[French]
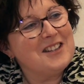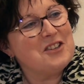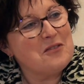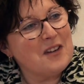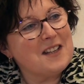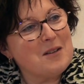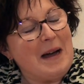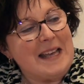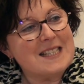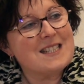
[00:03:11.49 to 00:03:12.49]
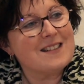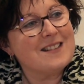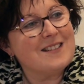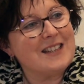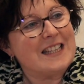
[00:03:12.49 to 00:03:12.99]
de faire des mariages.
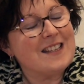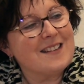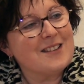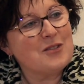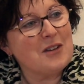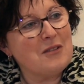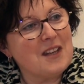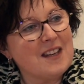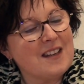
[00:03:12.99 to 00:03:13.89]
Oui, tout à fait.